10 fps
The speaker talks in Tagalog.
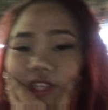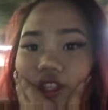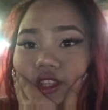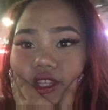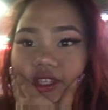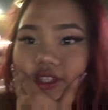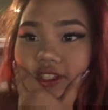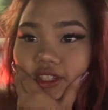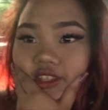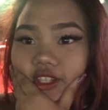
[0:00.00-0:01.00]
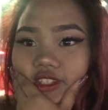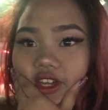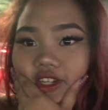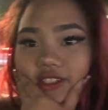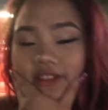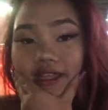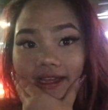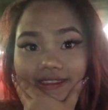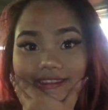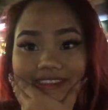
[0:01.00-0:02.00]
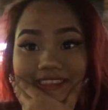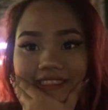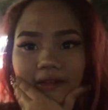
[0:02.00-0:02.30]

And, ayan, naghihintay tayo ng taxi.